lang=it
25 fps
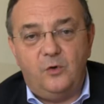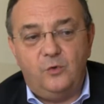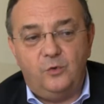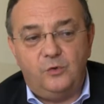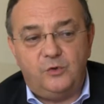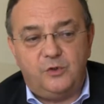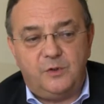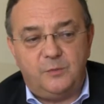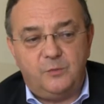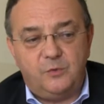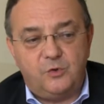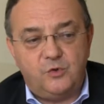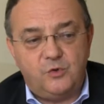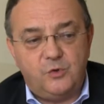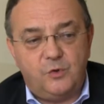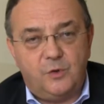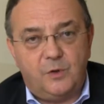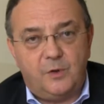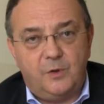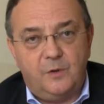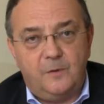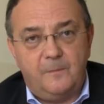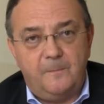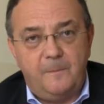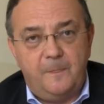all'ultimo
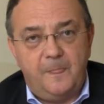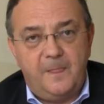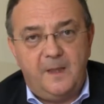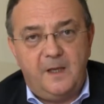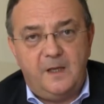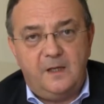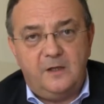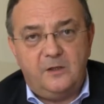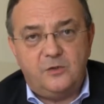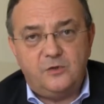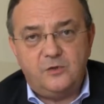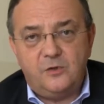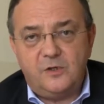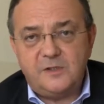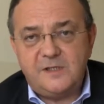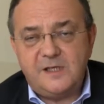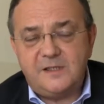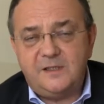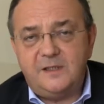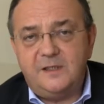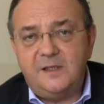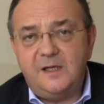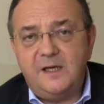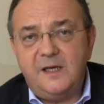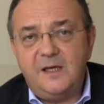giorno. Sono
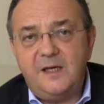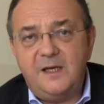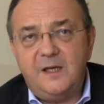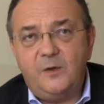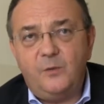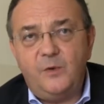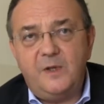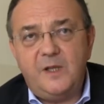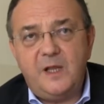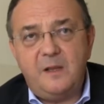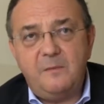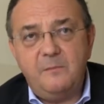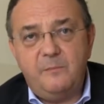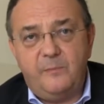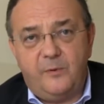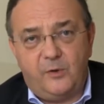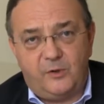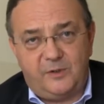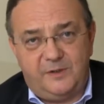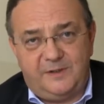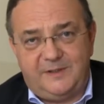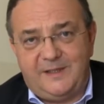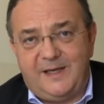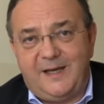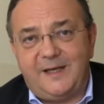state delle linee guida
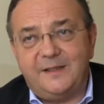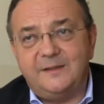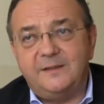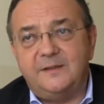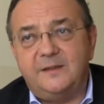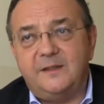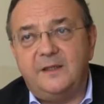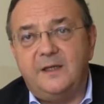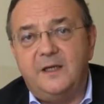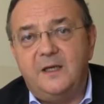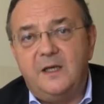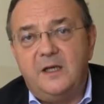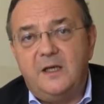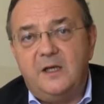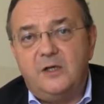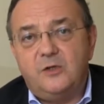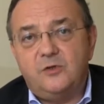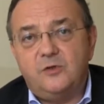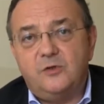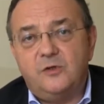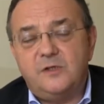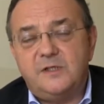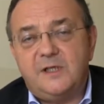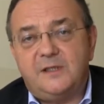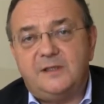importanti,
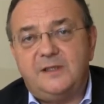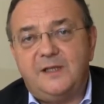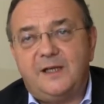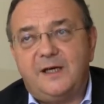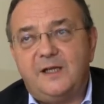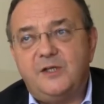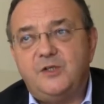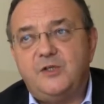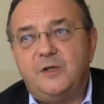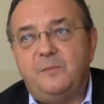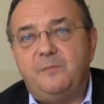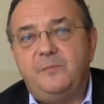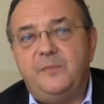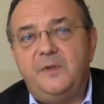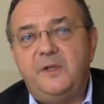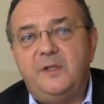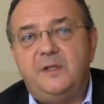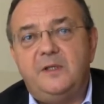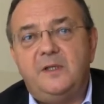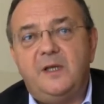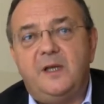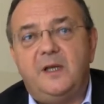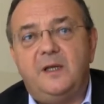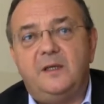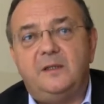sono state
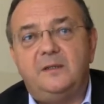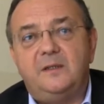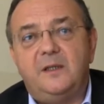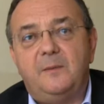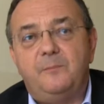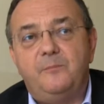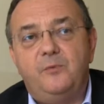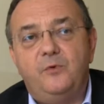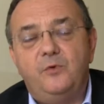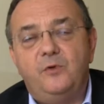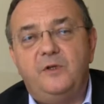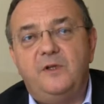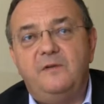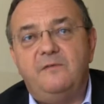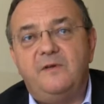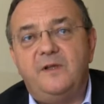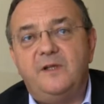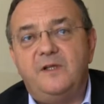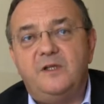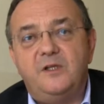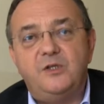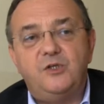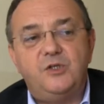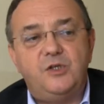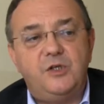recepite da più di
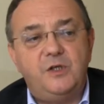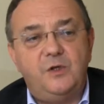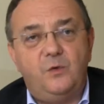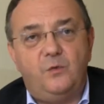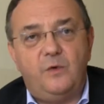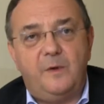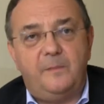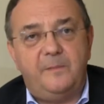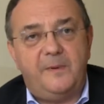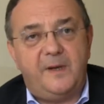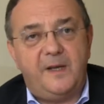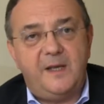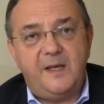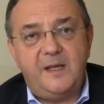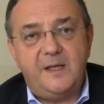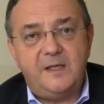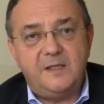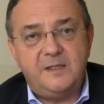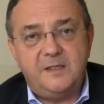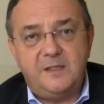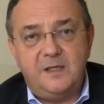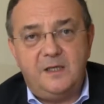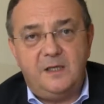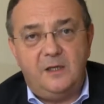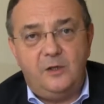25
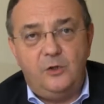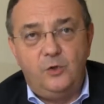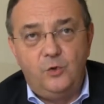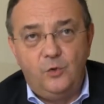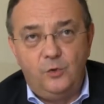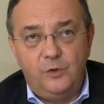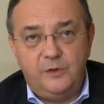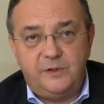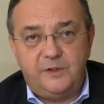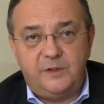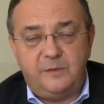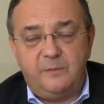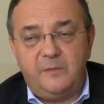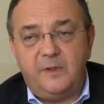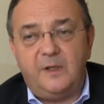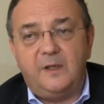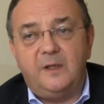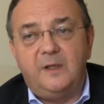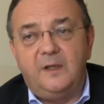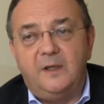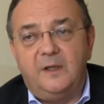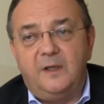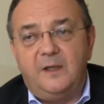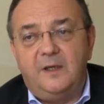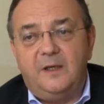paesi, gli ultimi
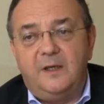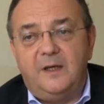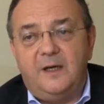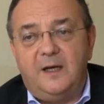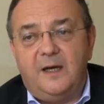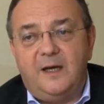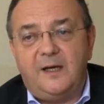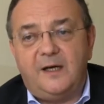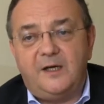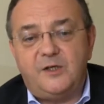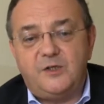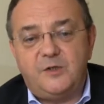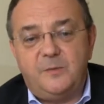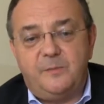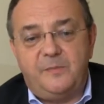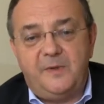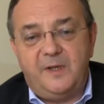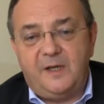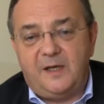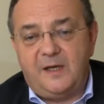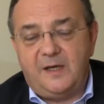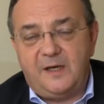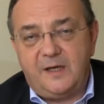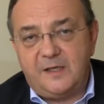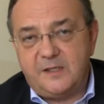a
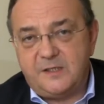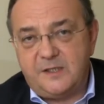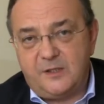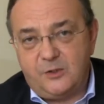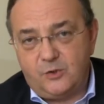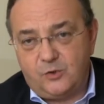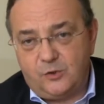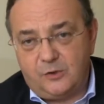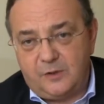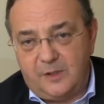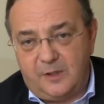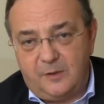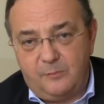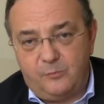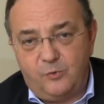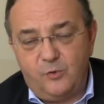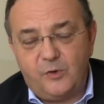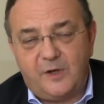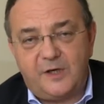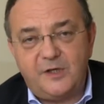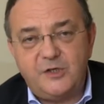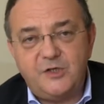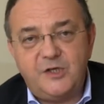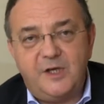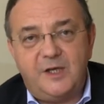recepirle nel senso dei più
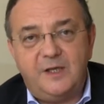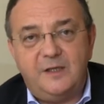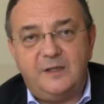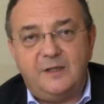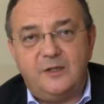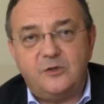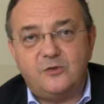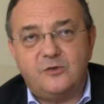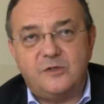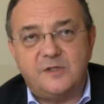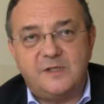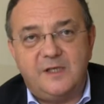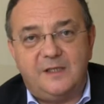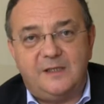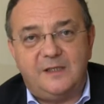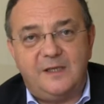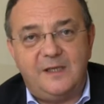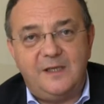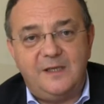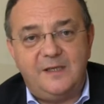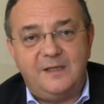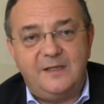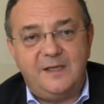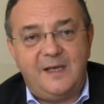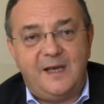recenti sono stati
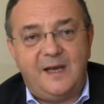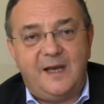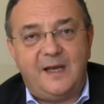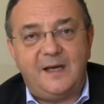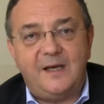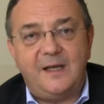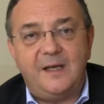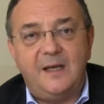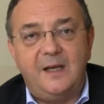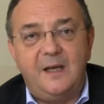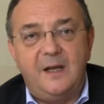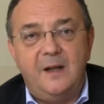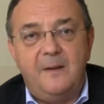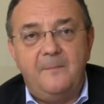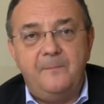gli indiani,